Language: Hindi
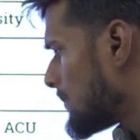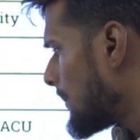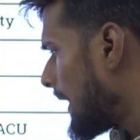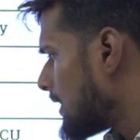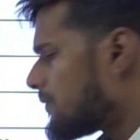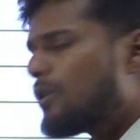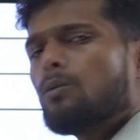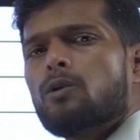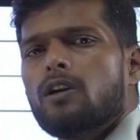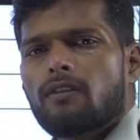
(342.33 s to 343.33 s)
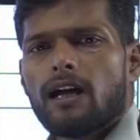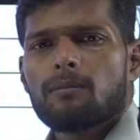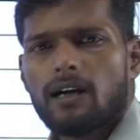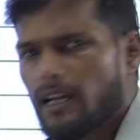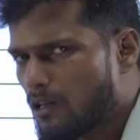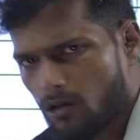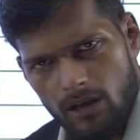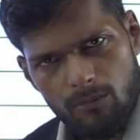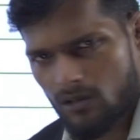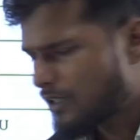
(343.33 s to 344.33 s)
पैकेज 4.5 का है लॉ के
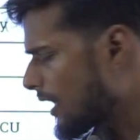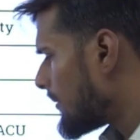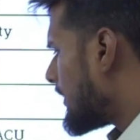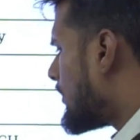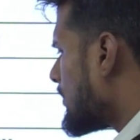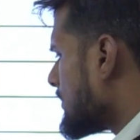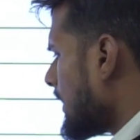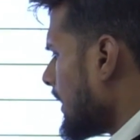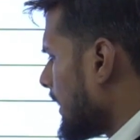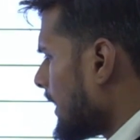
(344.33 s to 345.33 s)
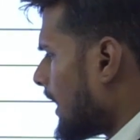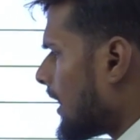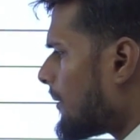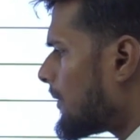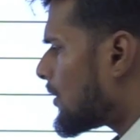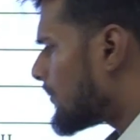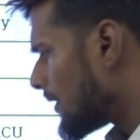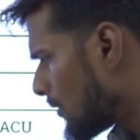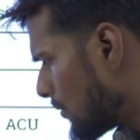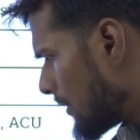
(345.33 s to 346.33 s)
बहुत ख़राब रिकॉर्ड्स हैं यहाँ पे टॉप
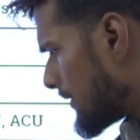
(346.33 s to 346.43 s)
रिक्रूटर्स